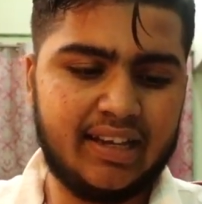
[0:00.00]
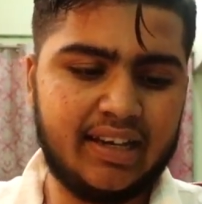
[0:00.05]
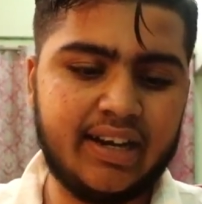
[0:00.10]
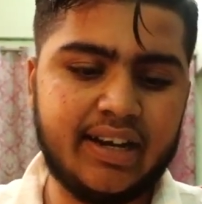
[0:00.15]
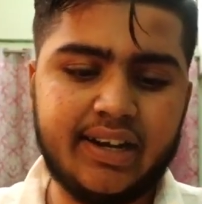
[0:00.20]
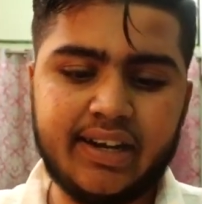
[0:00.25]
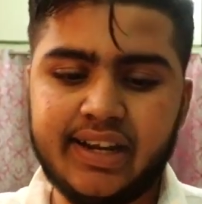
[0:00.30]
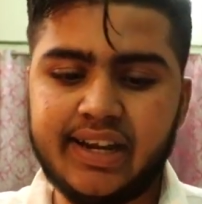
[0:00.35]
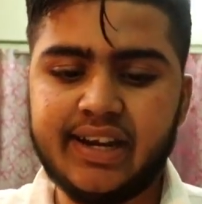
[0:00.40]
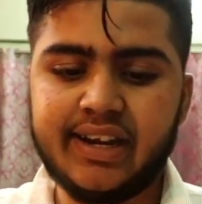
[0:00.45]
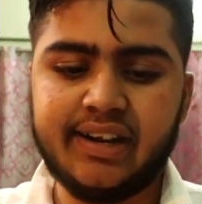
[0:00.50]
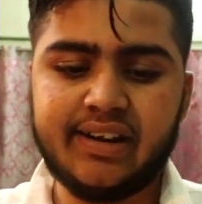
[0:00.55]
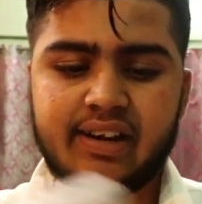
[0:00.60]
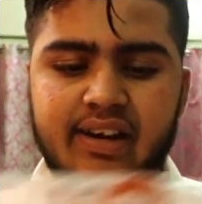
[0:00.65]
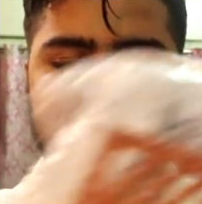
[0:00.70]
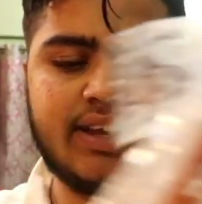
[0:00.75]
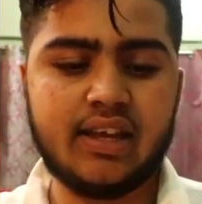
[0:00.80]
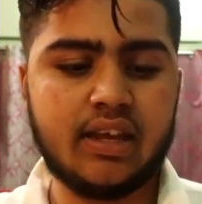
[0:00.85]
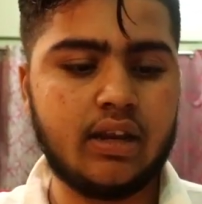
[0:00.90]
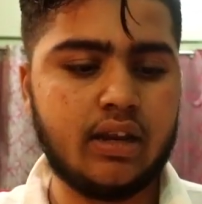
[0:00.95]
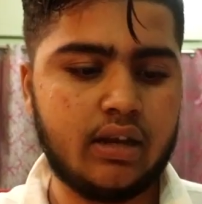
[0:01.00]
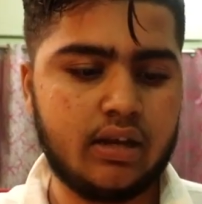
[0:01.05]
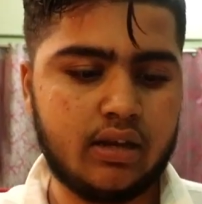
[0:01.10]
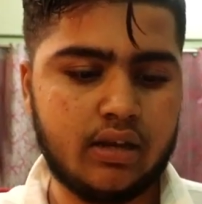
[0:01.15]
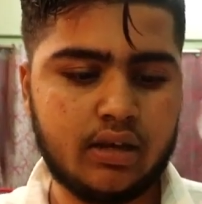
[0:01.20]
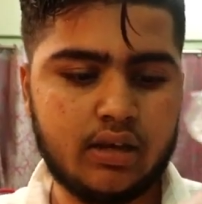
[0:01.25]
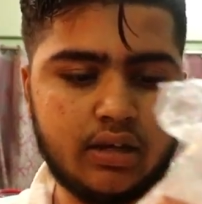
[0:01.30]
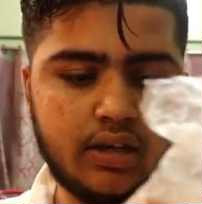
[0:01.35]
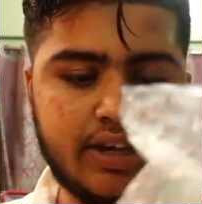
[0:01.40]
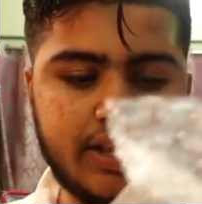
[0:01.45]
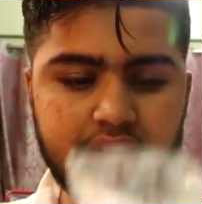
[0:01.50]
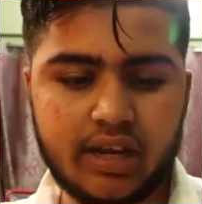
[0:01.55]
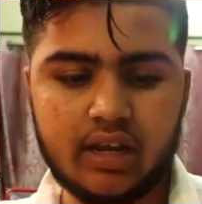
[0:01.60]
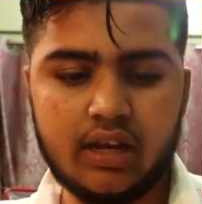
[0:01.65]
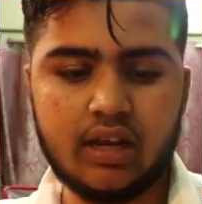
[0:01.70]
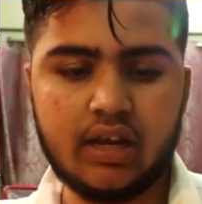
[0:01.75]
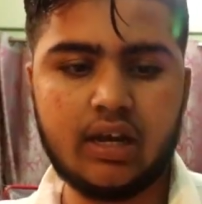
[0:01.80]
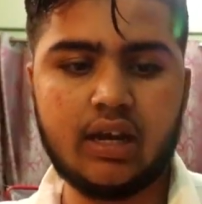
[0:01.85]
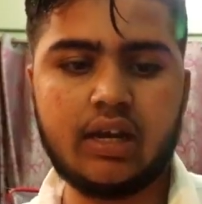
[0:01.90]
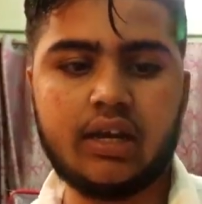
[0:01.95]
रेडिएटर ग्रिल ग्रिल
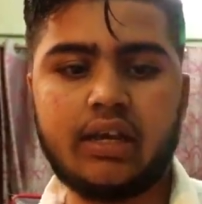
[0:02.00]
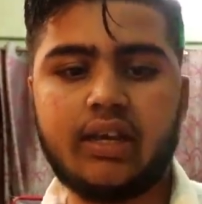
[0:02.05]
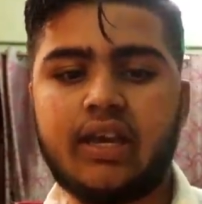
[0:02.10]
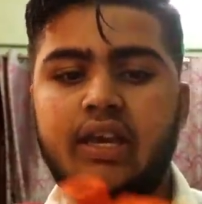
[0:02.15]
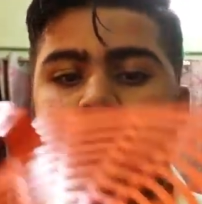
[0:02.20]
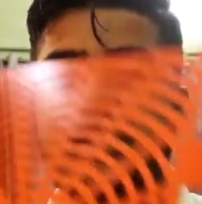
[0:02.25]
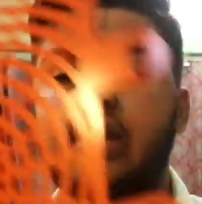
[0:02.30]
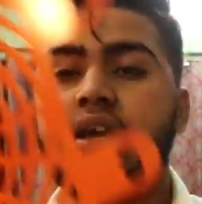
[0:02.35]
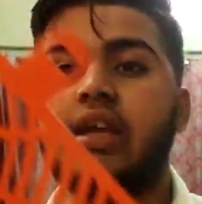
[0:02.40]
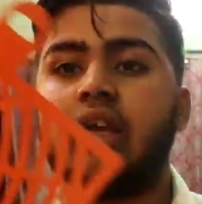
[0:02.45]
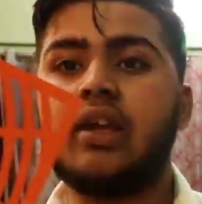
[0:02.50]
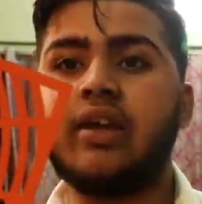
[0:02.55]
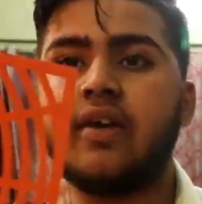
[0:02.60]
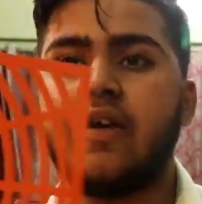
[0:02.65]
हाँ ये रही